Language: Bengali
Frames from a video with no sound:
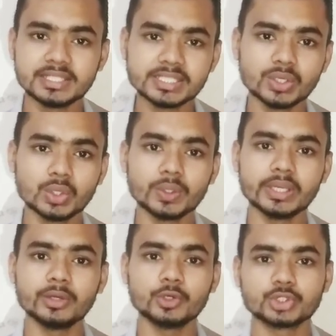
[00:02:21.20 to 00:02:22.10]
এটি হলো
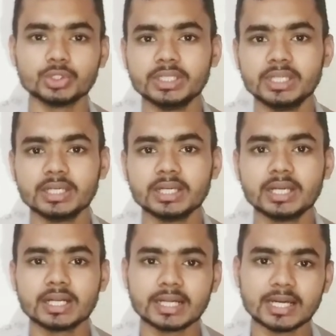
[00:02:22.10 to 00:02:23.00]
এই ঔষধের
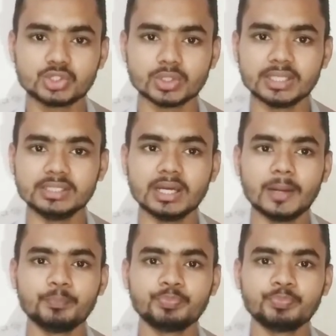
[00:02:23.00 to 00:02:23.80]
কার্যকারিতা